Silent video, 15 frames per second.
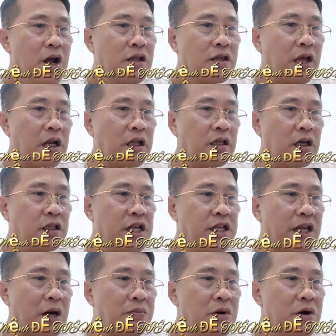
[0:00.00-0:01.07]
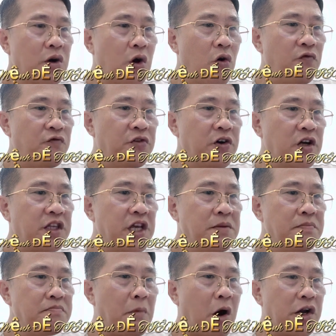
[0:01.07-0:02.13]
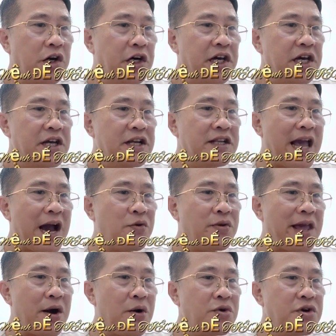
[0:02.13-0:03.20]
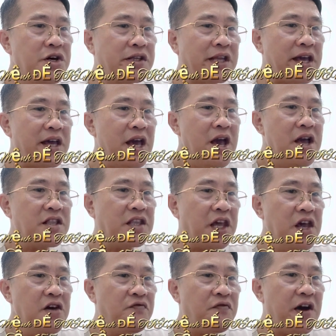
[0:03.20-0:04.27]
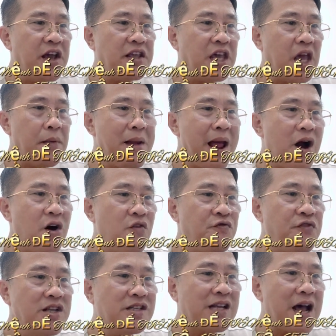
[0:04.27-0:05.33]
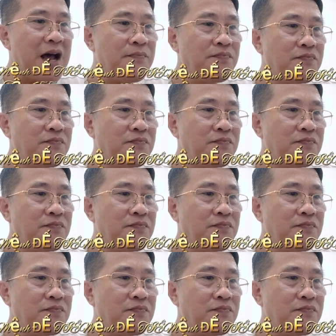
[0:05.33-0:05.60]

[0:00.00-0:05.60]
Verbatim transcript: Thần tử tiên tộc cùng phượng tiên bọn người nhào nhào đưa tay chỉ về Diệp Hào phía xa.